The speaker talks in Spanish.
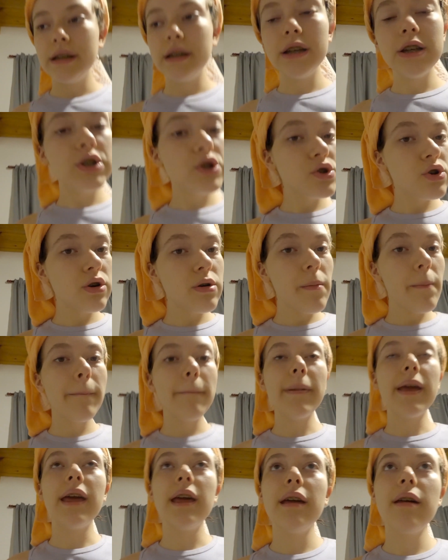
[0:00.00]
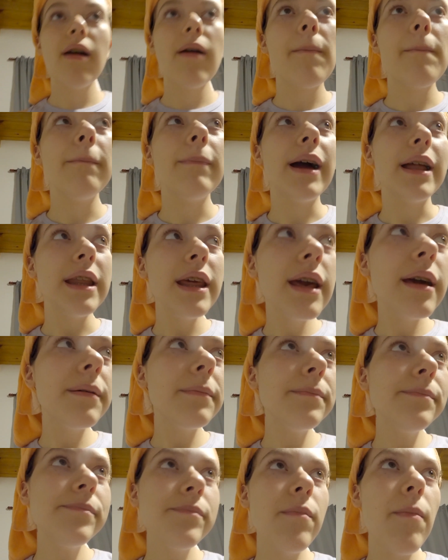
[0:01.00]
Y yo me
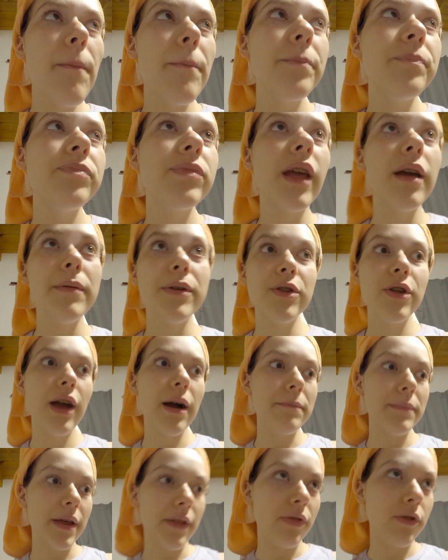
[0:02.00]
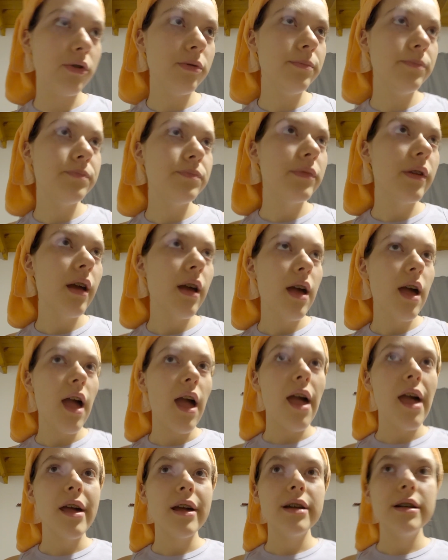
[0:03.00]
bañé y me estoy cambiando.
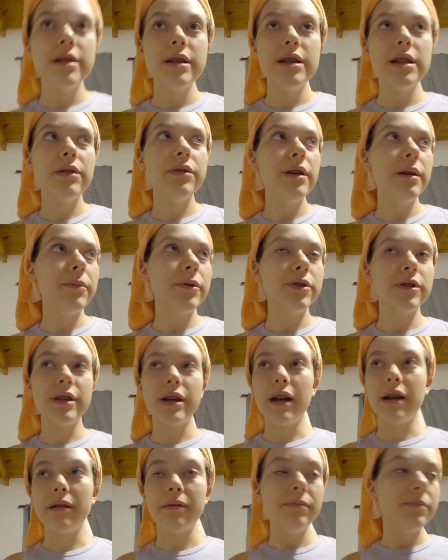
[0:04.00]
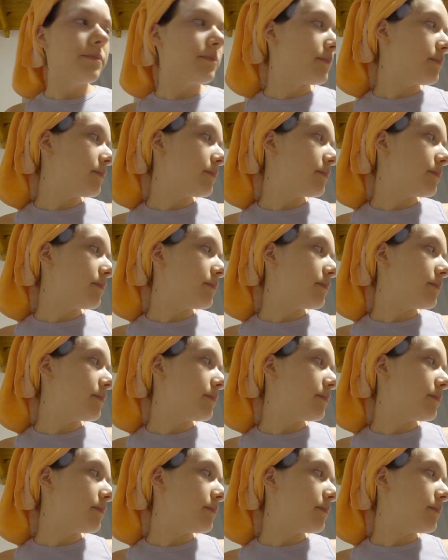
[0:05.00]
Y les voy a mostrar